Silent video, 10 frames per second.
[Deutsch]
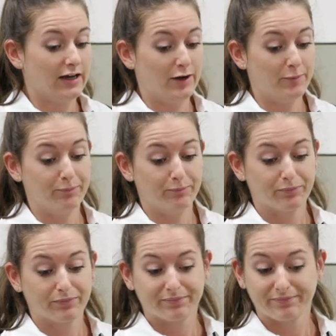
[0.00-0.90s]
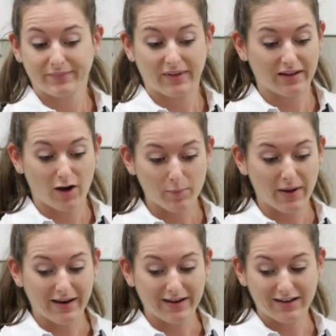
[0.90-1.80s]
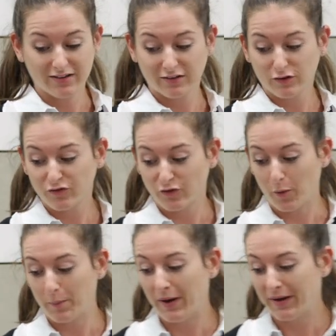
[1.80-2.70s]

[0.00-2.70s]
ähm, abhängig ist vom